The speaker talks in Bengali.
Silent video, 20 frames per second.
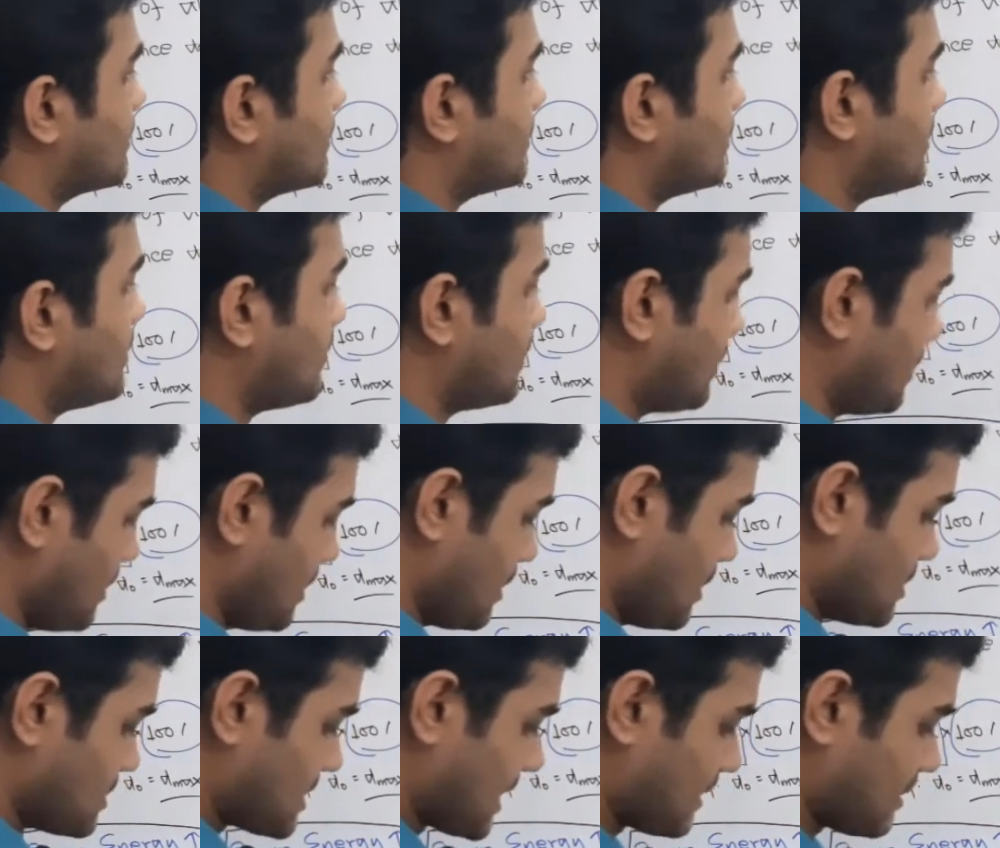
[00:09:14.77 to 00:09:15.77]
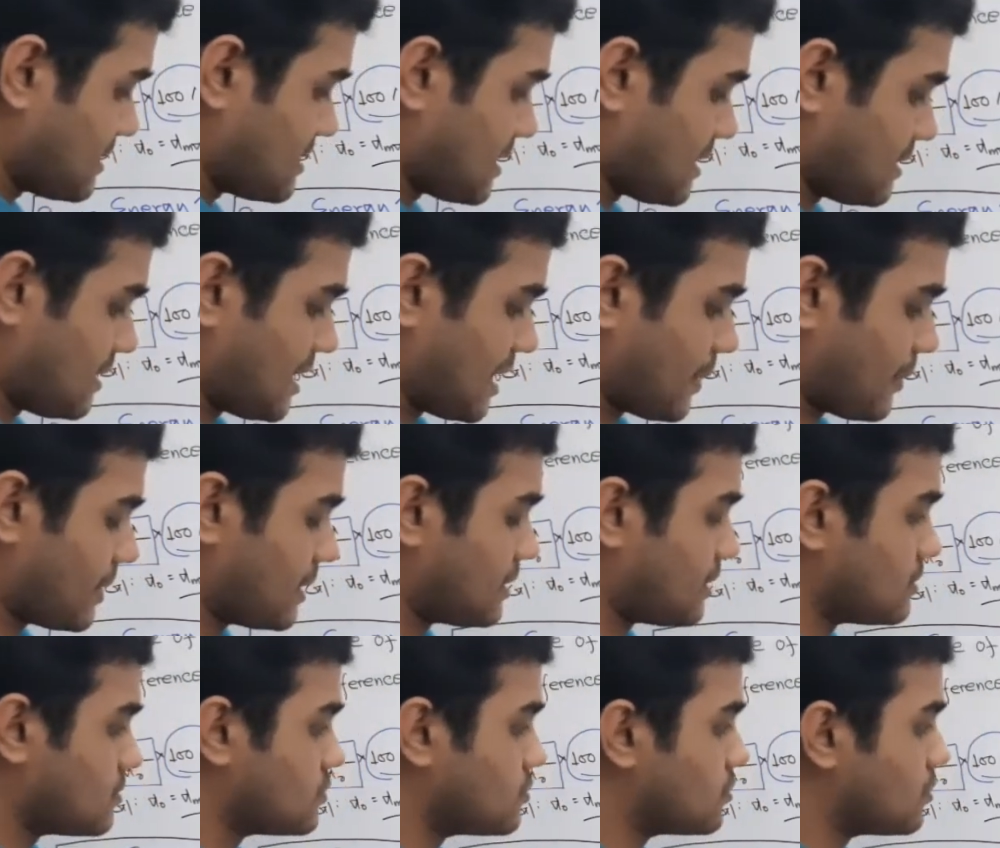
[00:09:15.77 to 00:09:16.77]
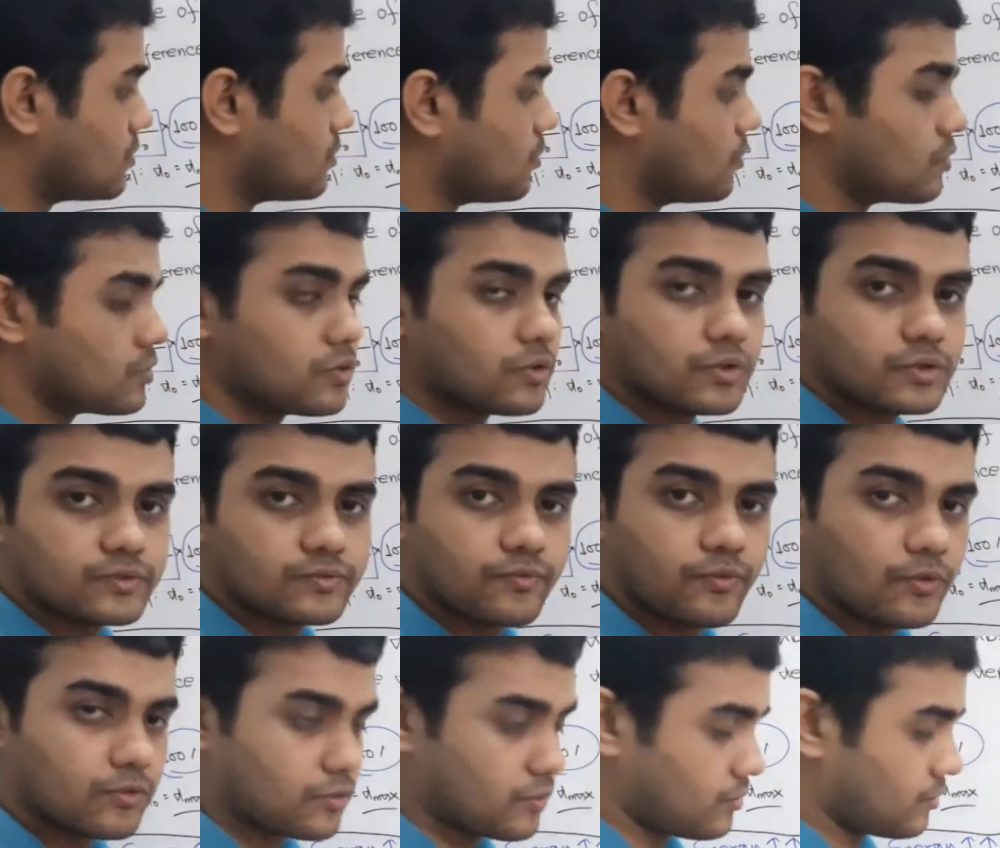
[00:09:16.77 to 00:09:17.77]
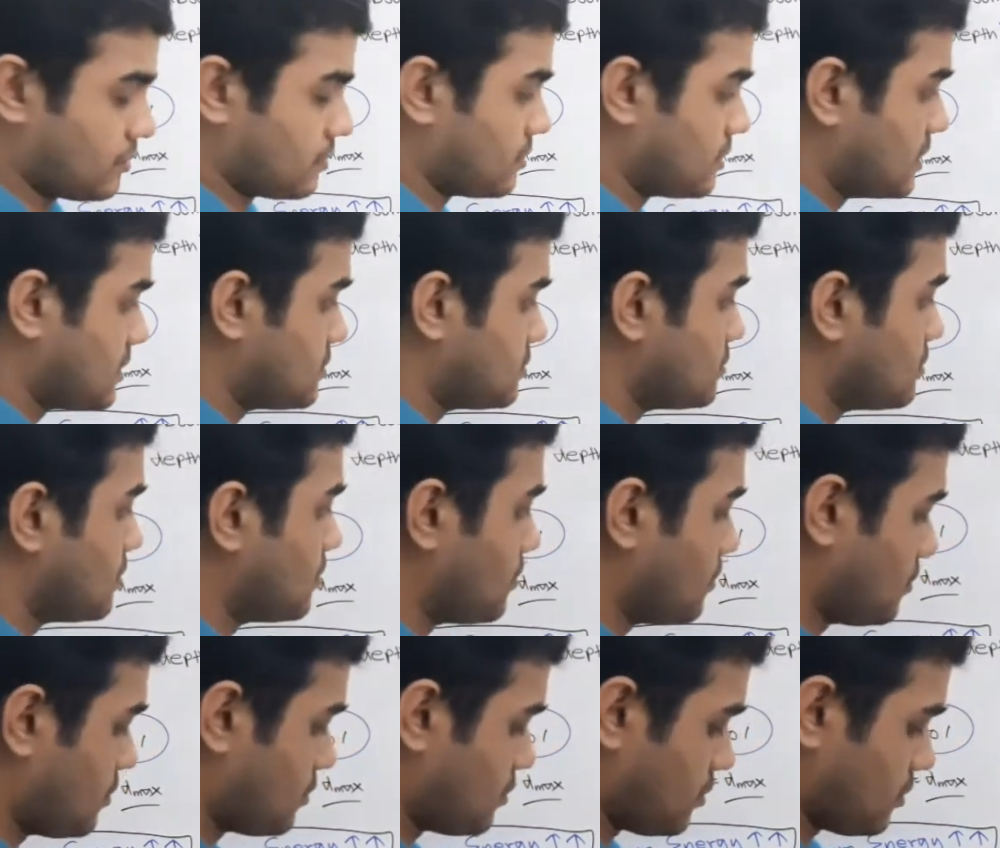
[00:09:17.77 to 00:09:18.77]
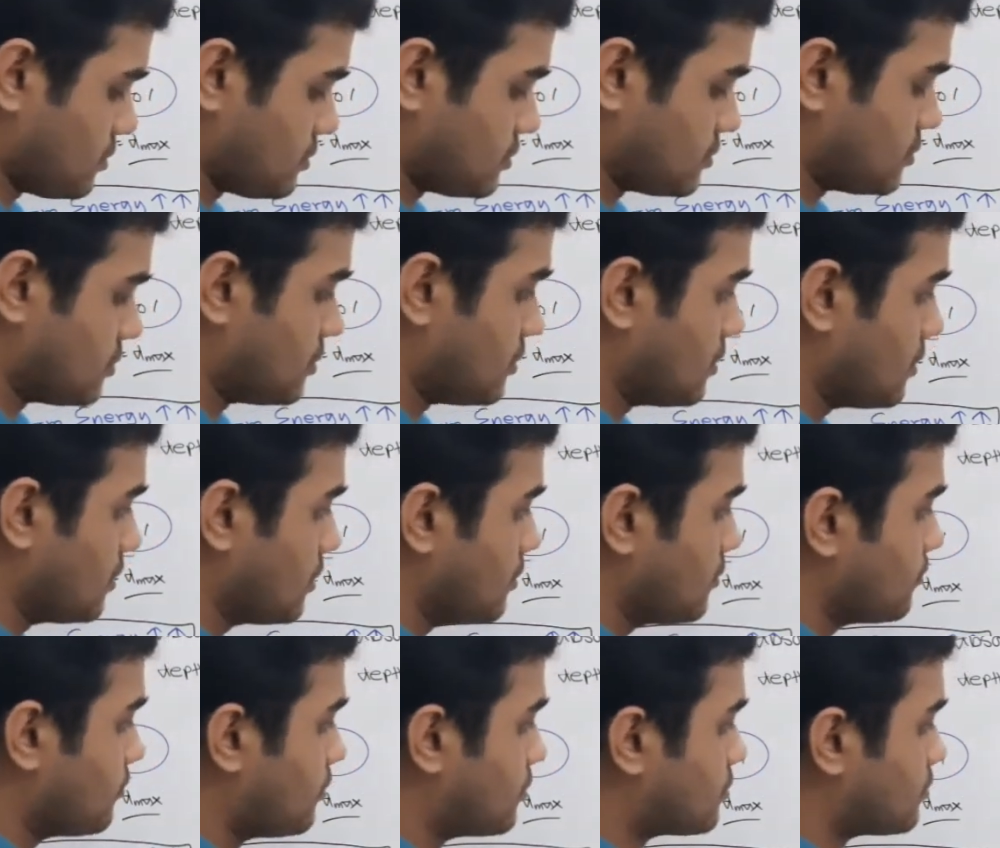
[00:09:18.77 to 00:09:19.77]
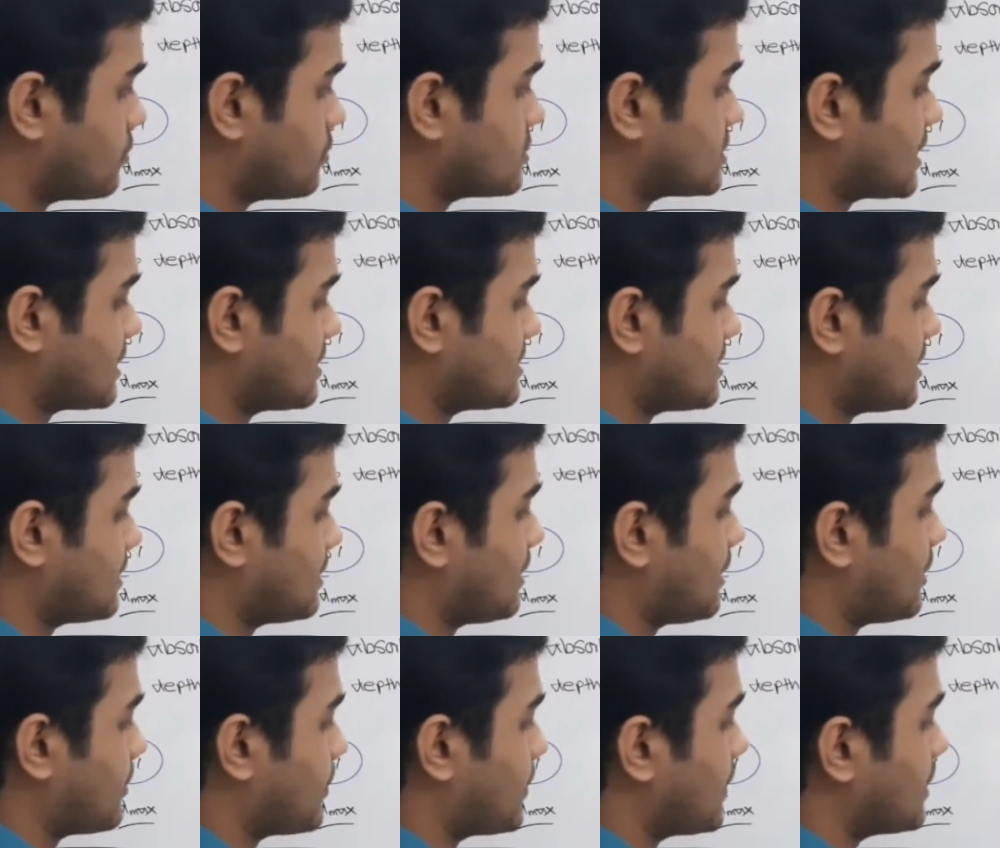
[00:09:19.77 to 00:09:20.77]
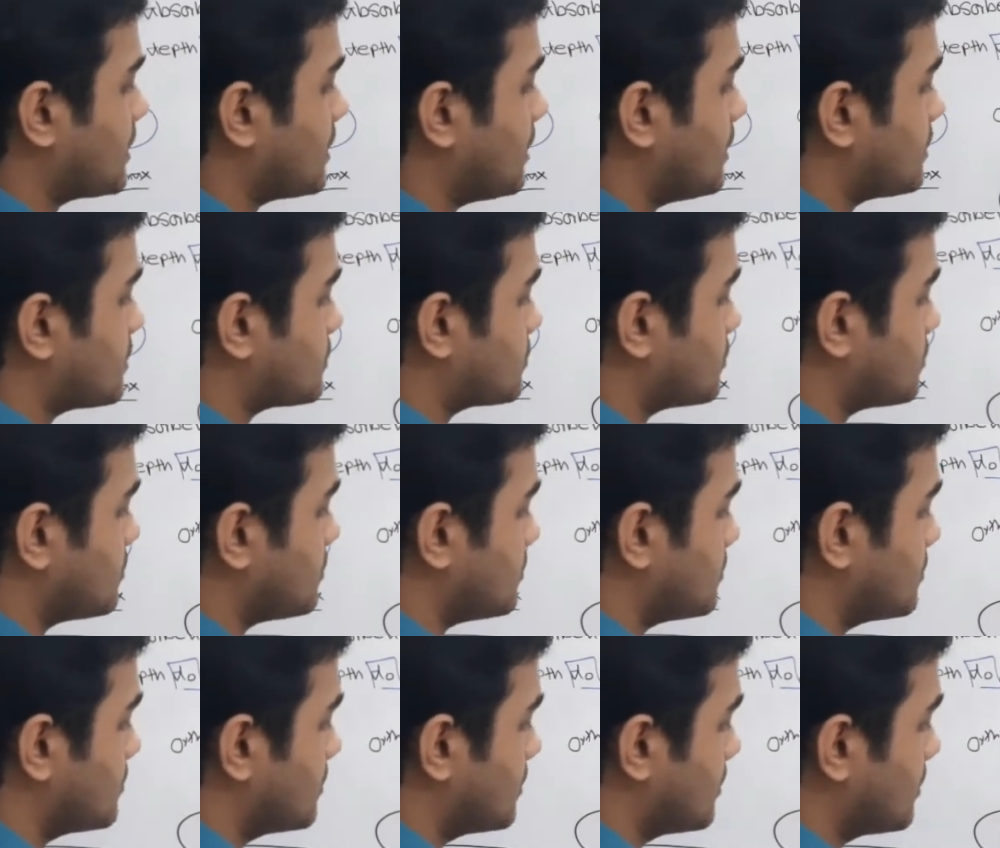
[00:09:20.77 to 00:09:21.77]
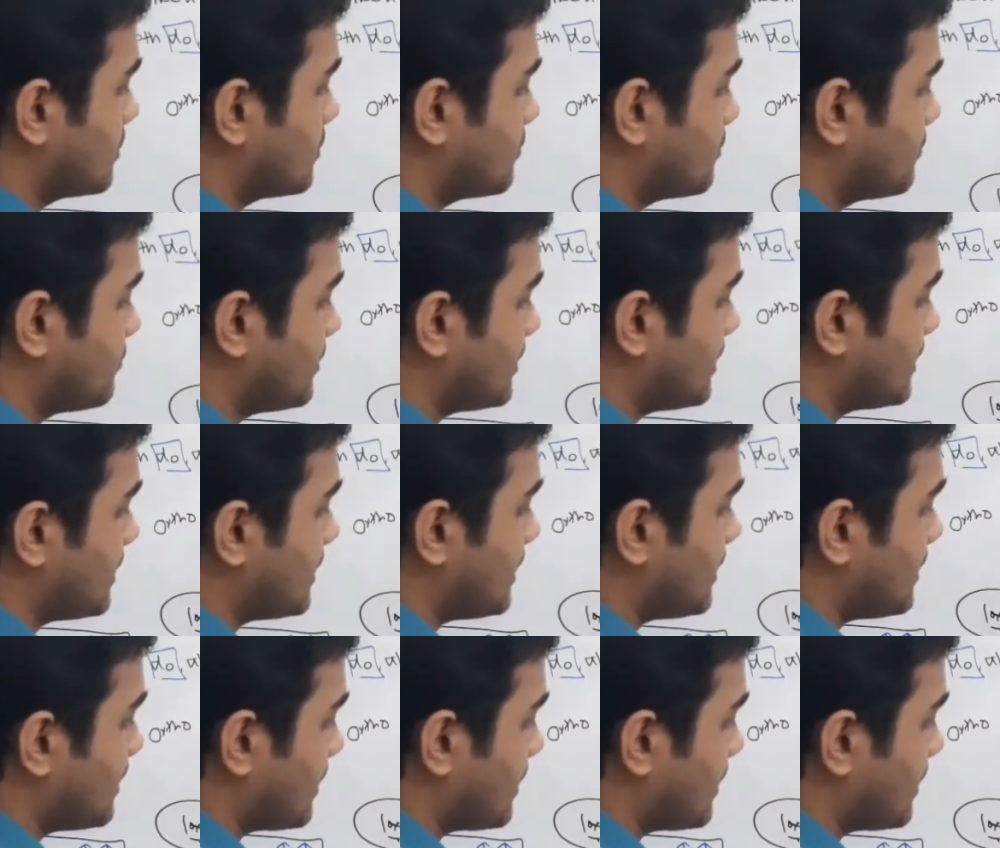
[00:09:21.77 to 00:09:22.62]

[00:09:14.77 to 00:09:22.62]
হ্যাঁ সাথে সাথে আবার কিছু লো ডোজ ফোটন কিছু লো ডোজ ফোটনও সাথে সাথে আপনার ইলেকট্রন ফিল্ডে